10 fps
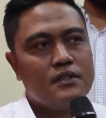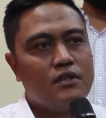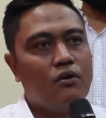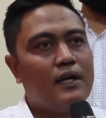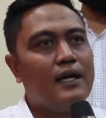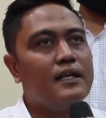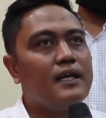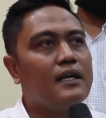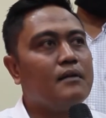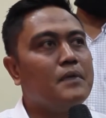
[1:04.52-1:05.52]
seseorang
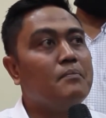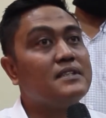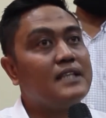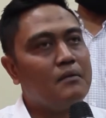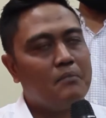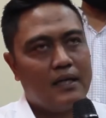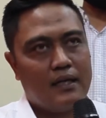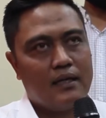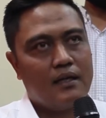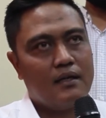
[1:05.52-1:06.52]
yang memesan
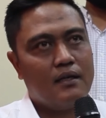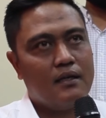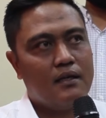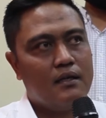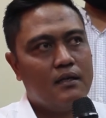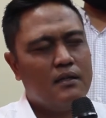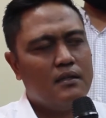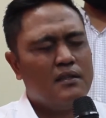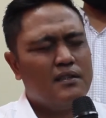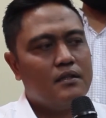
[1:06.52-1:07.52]
barang,
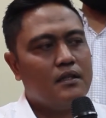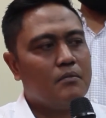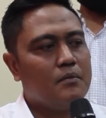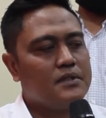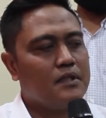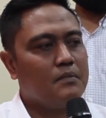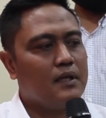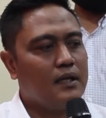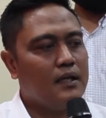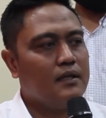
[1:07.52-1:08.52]
yang memesan
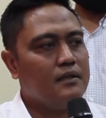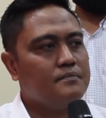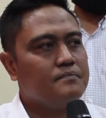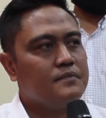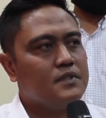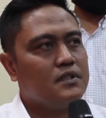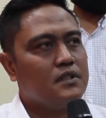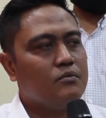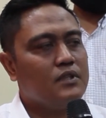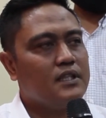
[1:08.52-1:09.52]
barang,
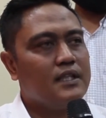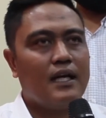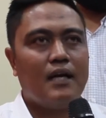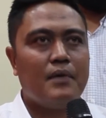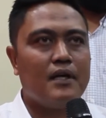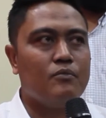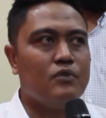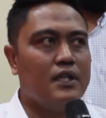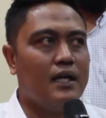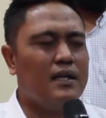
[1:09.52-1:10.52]
kemudian tidak lama
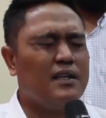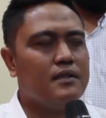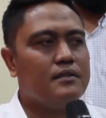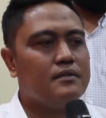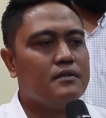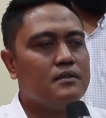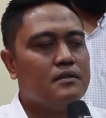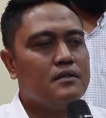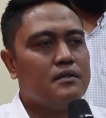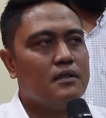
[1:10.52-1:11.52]
kemudian
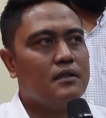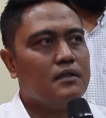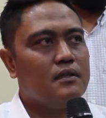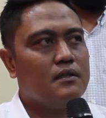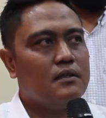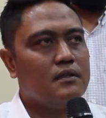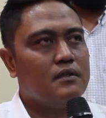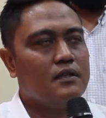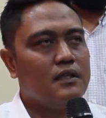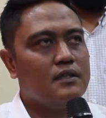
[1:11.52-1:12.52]
e,
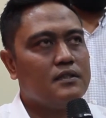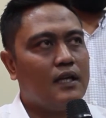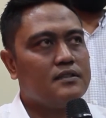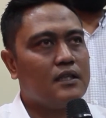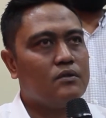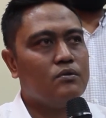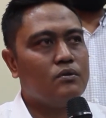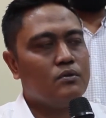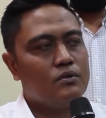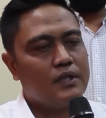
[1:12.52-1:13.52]
di salah
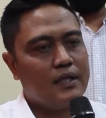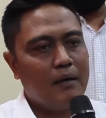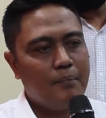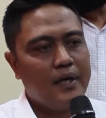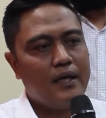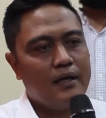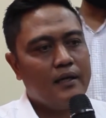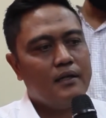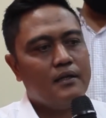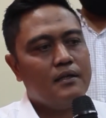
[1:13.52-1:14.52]
satu TKP
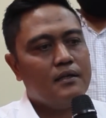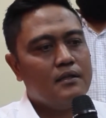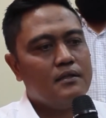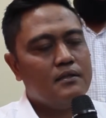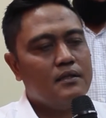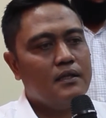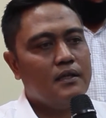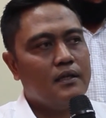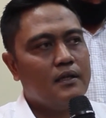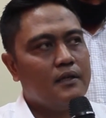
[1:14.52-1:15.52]
di